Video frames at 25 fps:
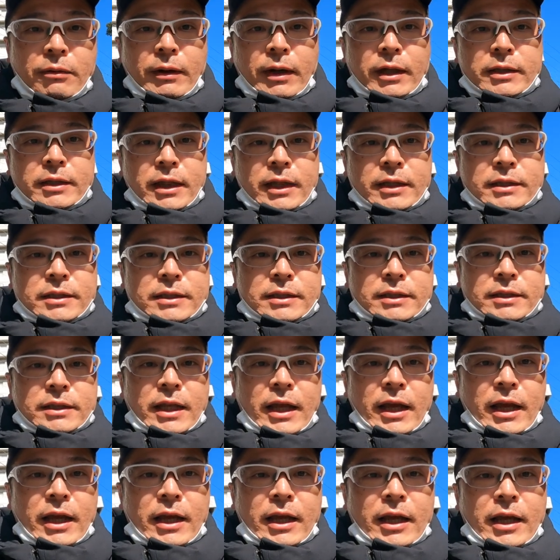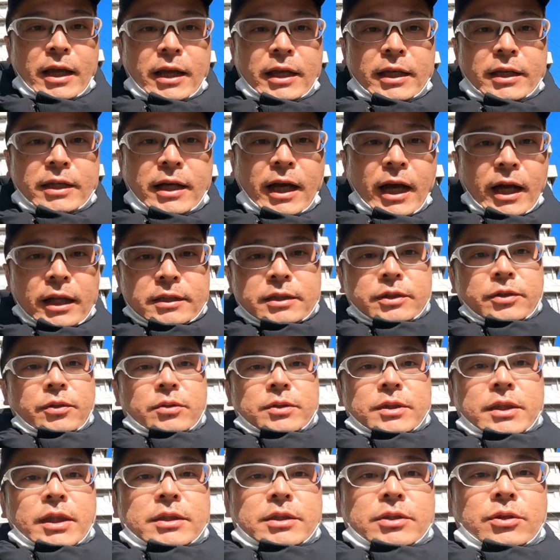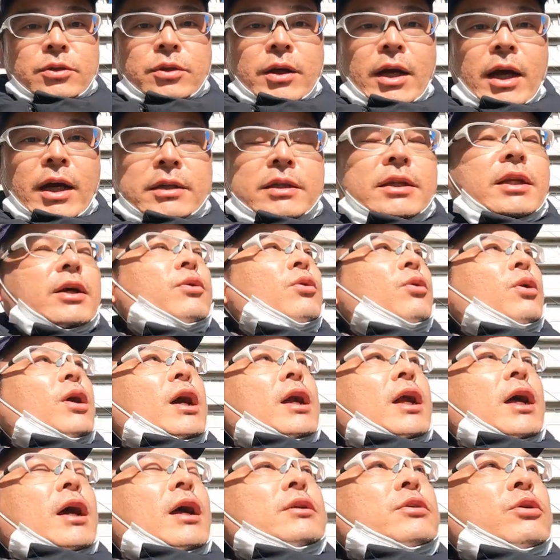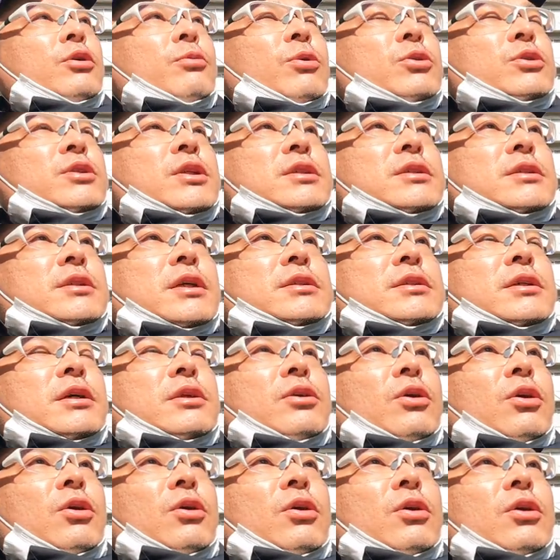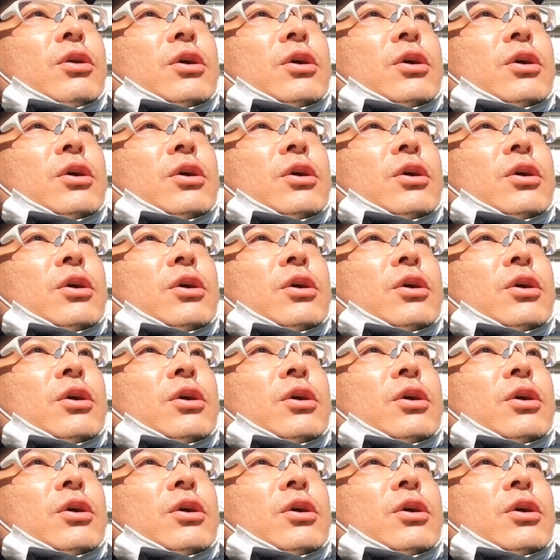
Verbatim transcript: はですね、日帰り温泉にちょっと入っていこうかなと思ってるんですけど、